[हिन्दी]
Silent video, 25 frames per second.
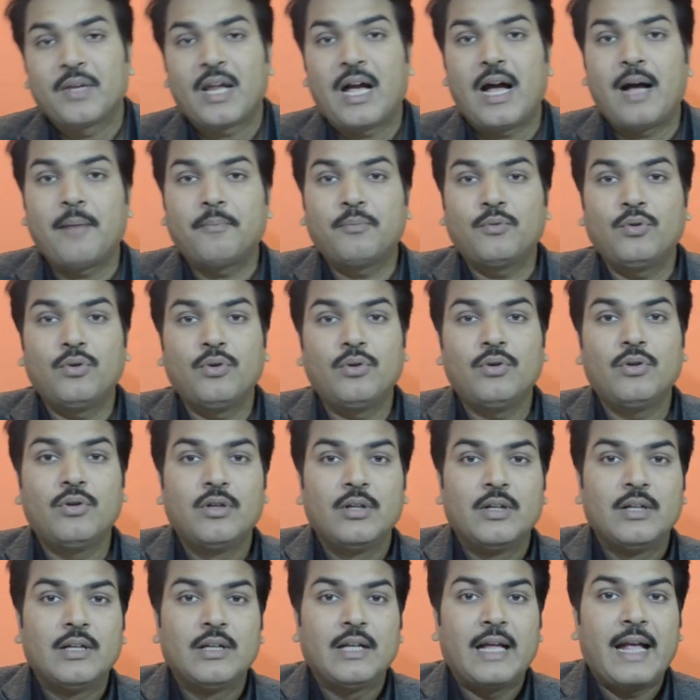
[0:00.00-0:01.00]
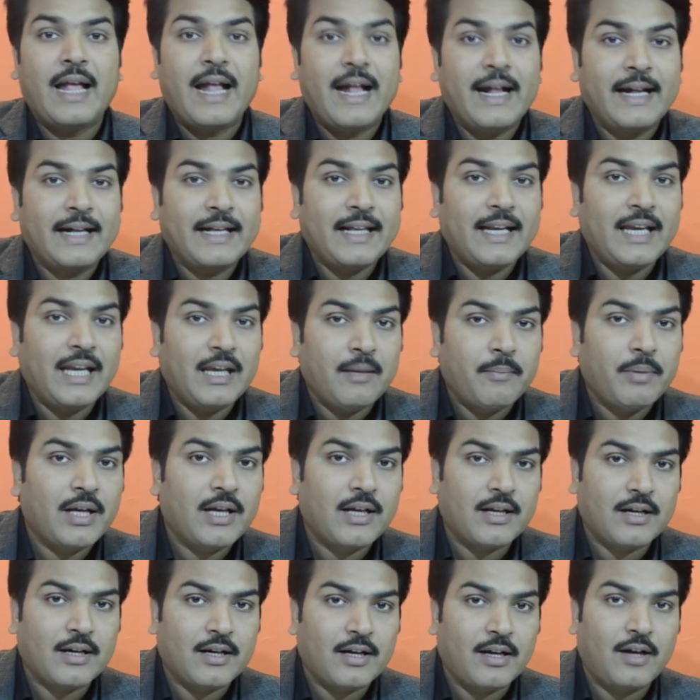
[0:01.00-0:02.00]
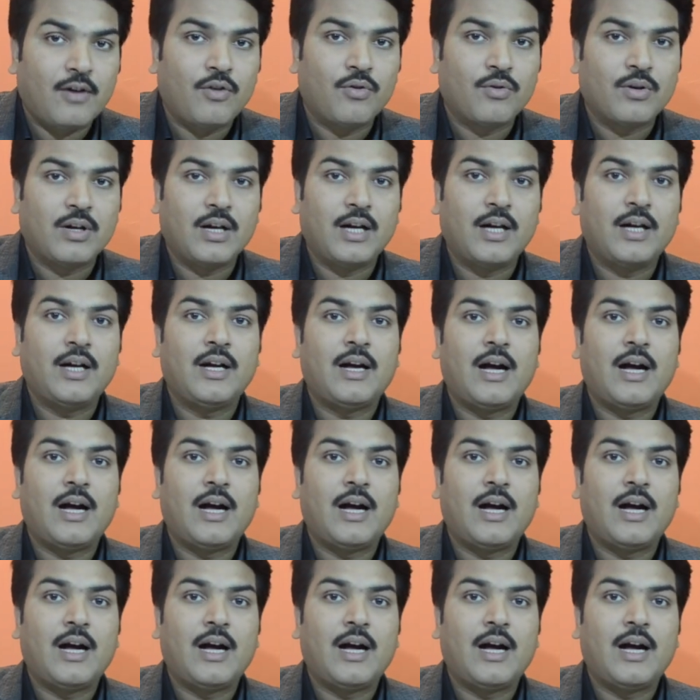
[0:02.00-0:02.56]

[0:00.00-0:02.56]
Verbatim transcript: आपको एंकरिंग भी करना होगा